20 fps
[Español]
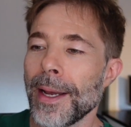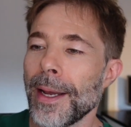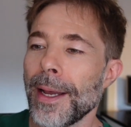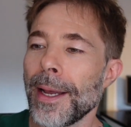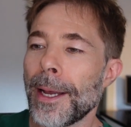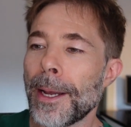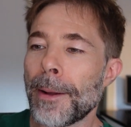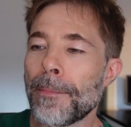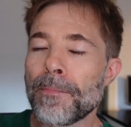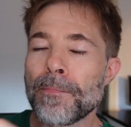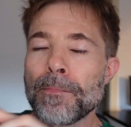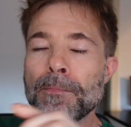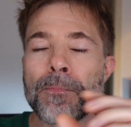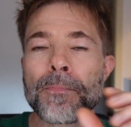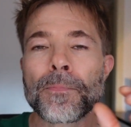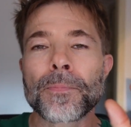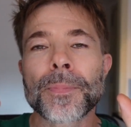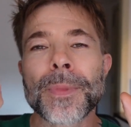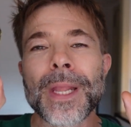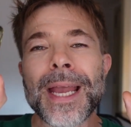
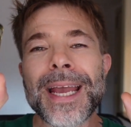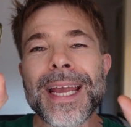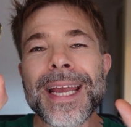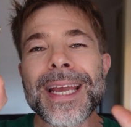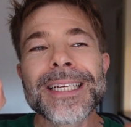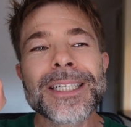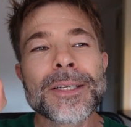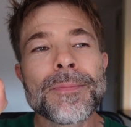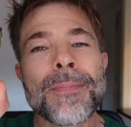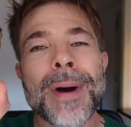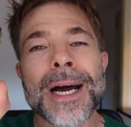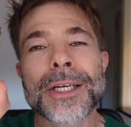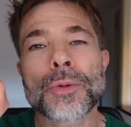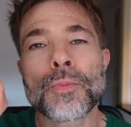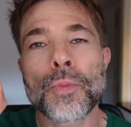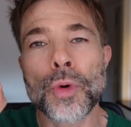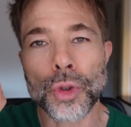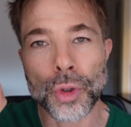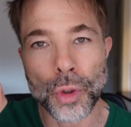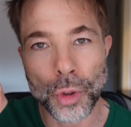Em, es más
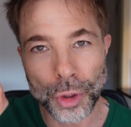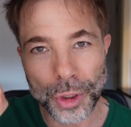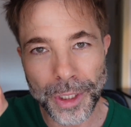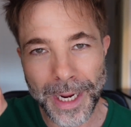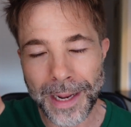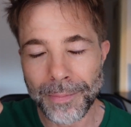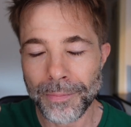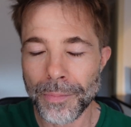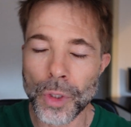musgosa.